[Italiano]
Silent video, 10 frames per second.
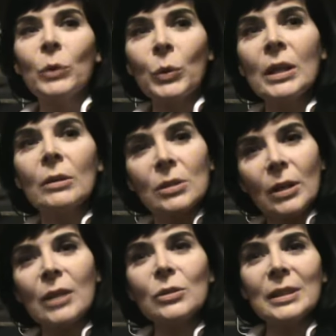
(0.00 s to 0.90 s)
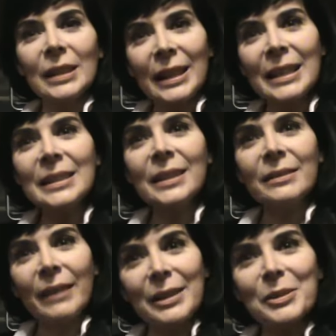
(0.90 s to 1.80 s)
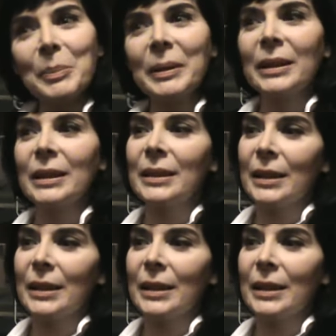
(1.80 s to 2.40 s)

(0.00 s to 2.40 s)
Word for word: Qui in questo caso di Teresa è diverso perché